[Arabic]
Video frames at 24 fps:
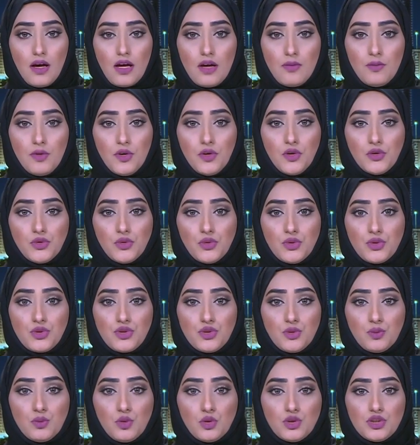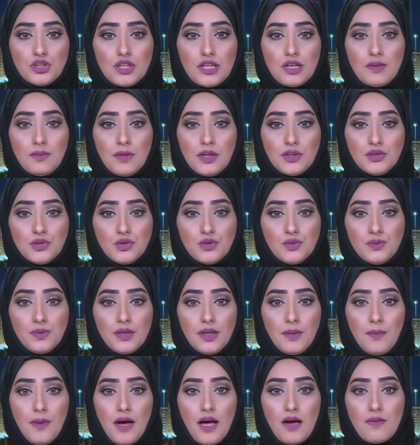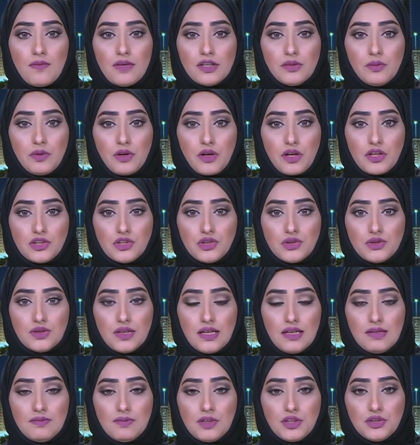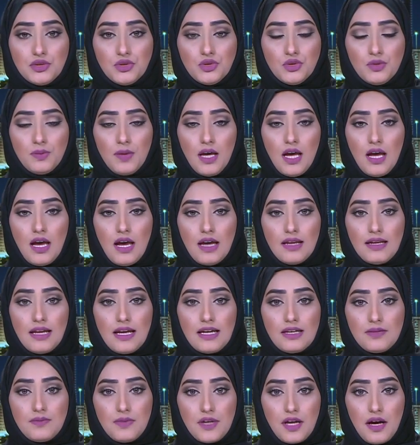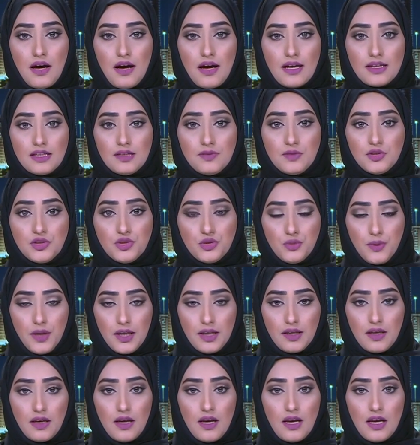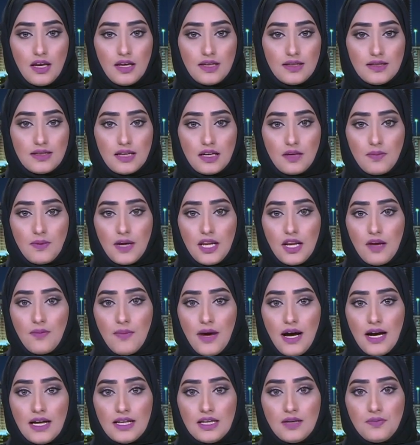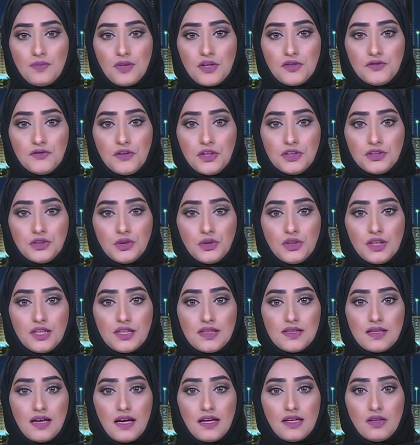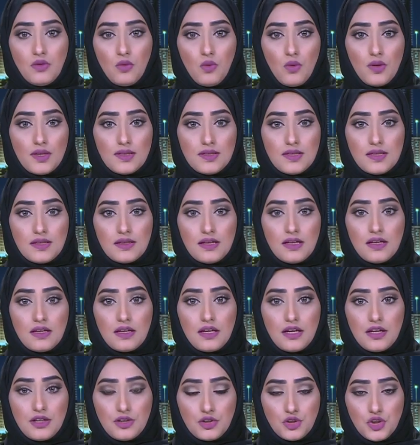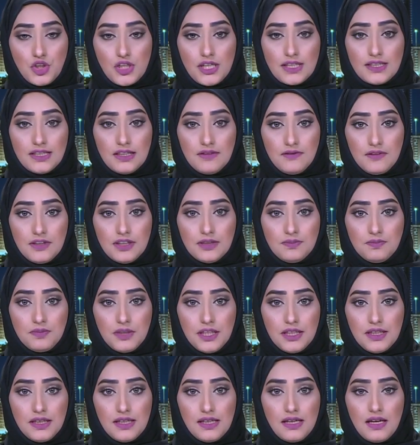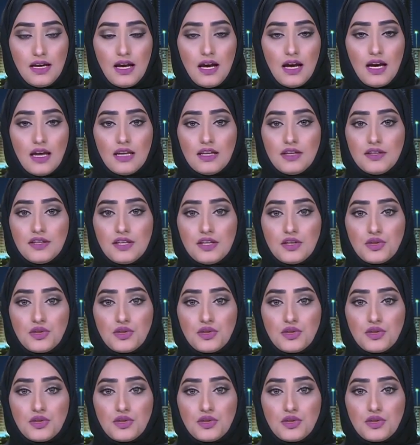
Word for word: بحضور سمو الشيخ مكتوم بن محمد بن راشد ال مكتوم نائب حاكم دبي استقبل معالي بيرفكتو ياساي وزير الخارجية الفلبيني الذي